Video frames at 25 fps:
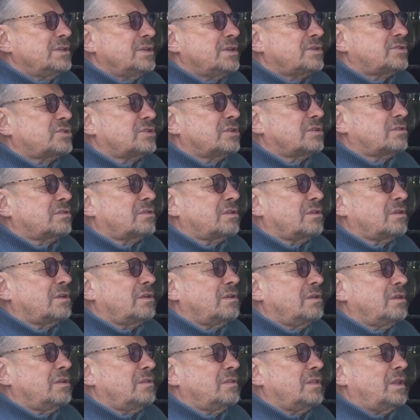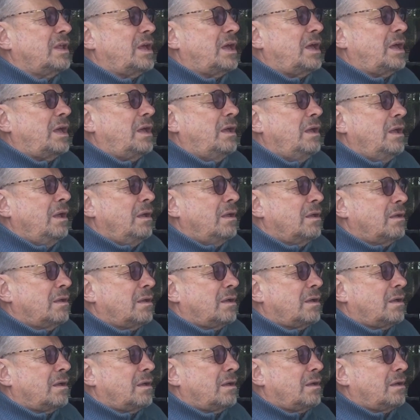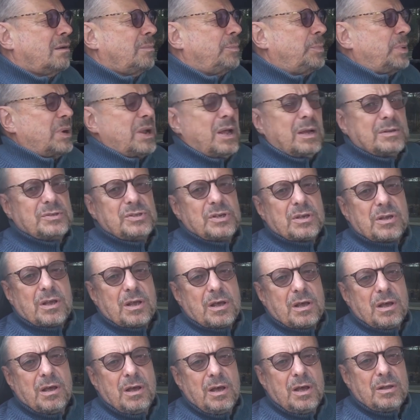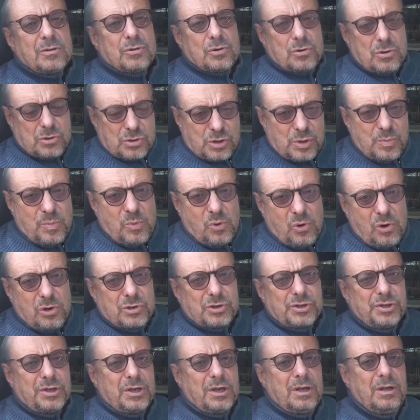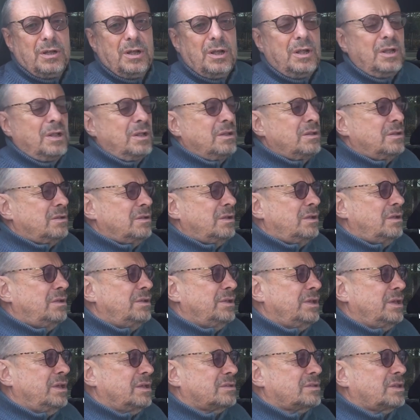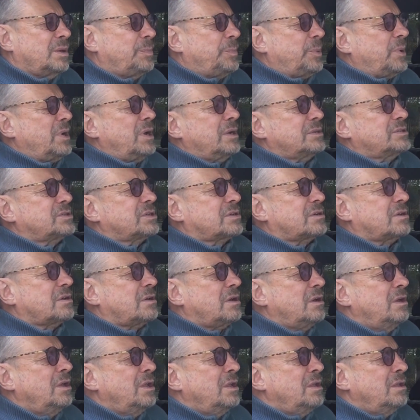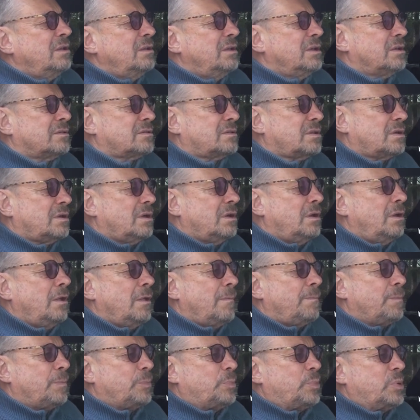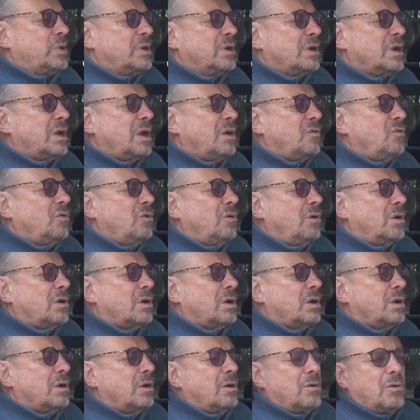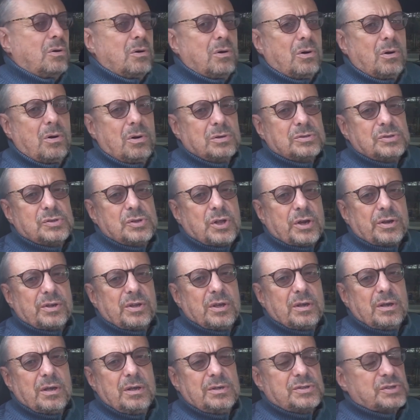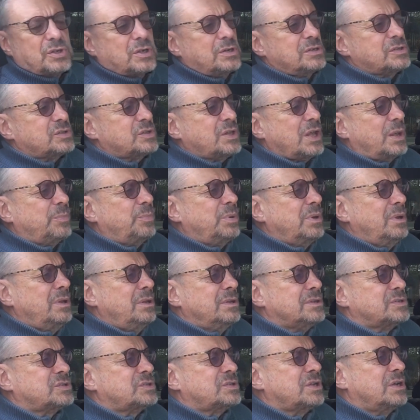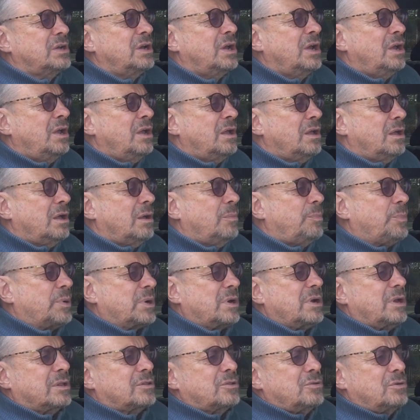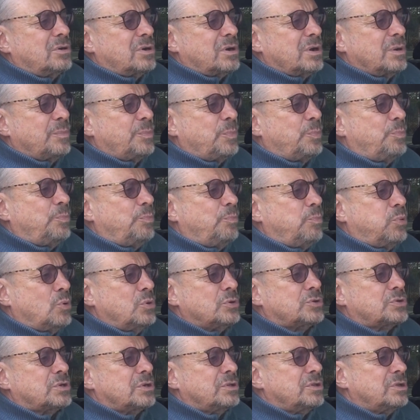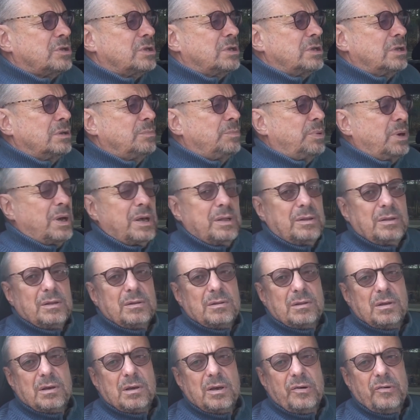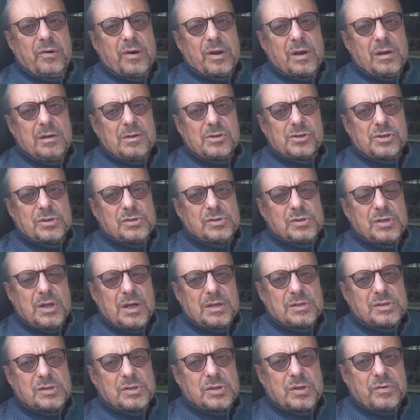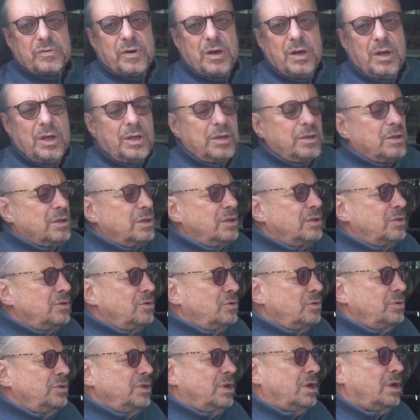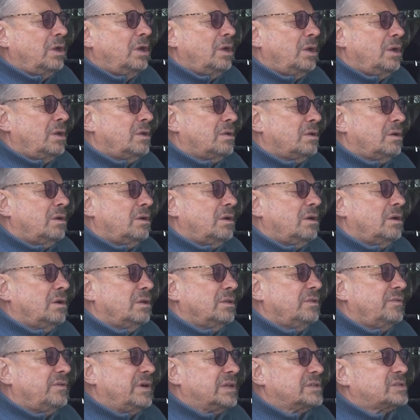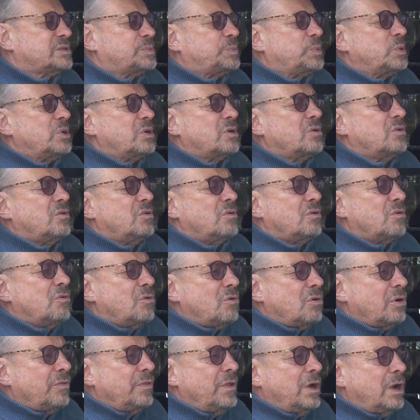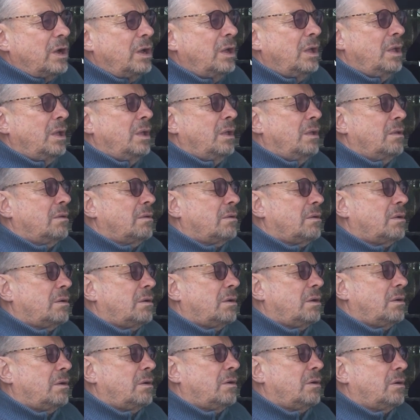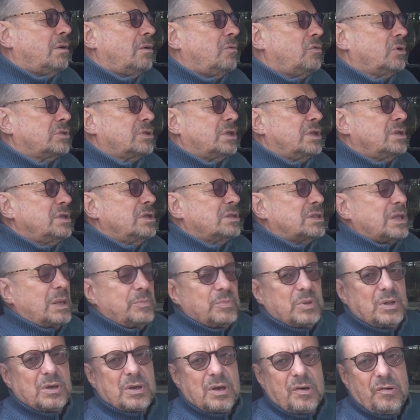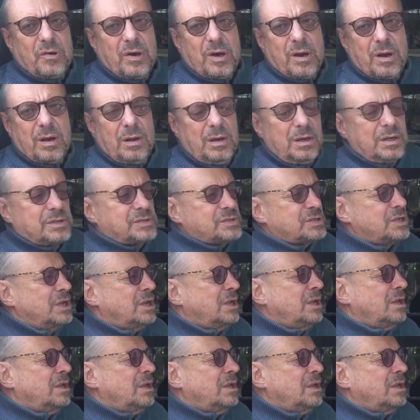значит, э, на э, практике тоже можно. Э, и эта практика это переговоры о стратегической стабильности, э, про которые Путин и Байден договорились 16 июня 2021 э, года. Э, вот они там договорились